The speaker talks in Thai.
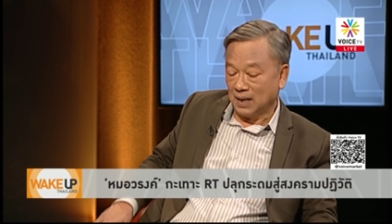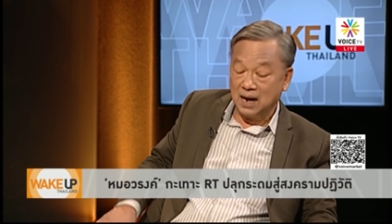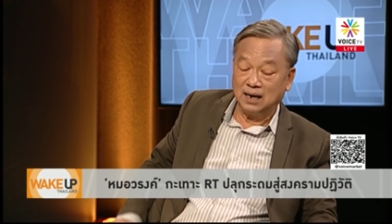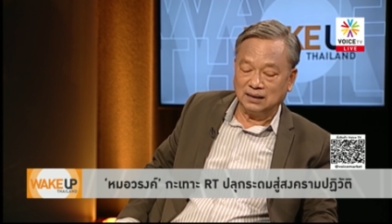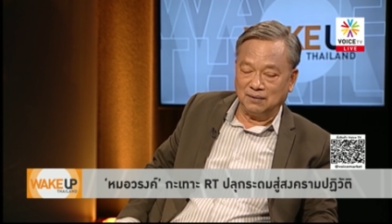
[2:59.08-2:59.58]
เอ
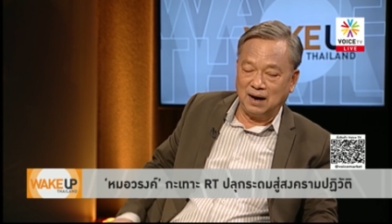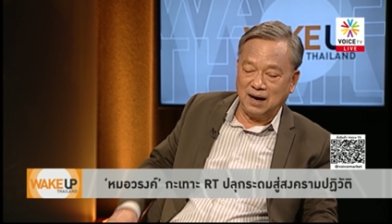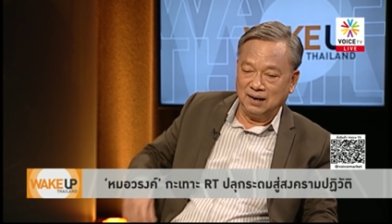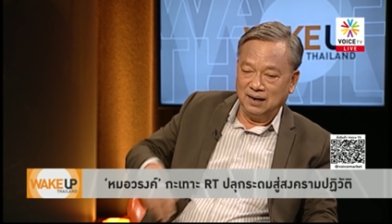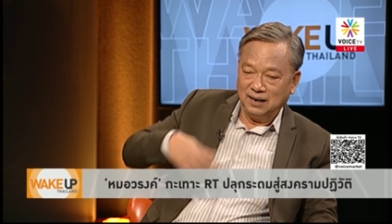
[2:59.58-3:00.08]
อแต่ว่า
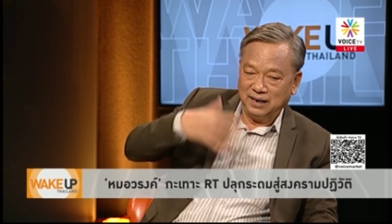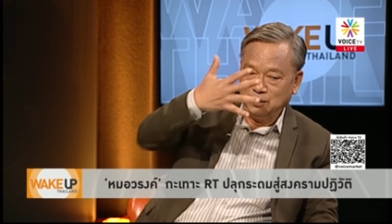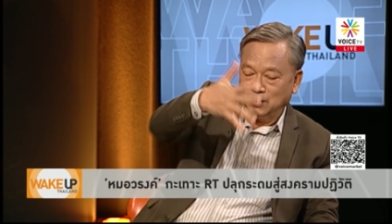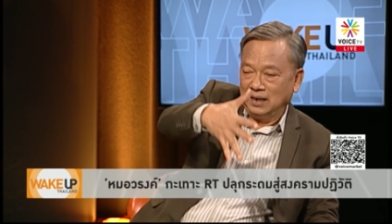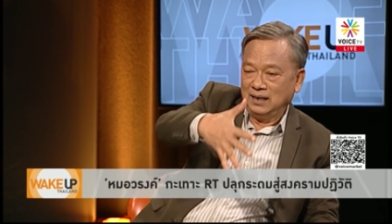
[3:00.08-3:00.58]
ใน
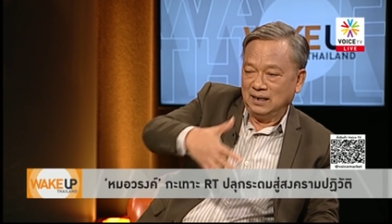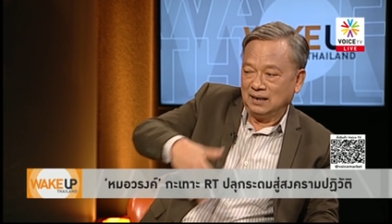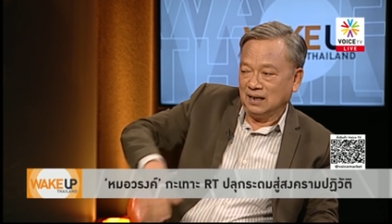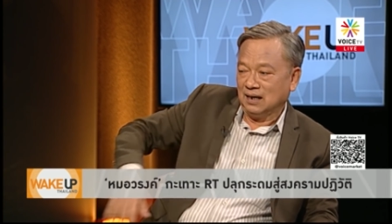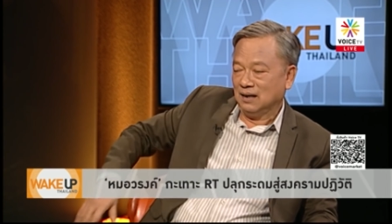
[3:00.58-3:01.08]
ยุคอดีต
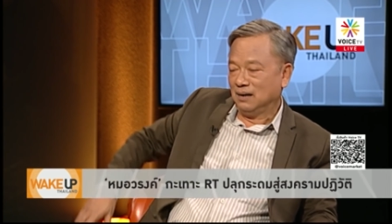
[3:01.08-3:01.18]
เนี่ย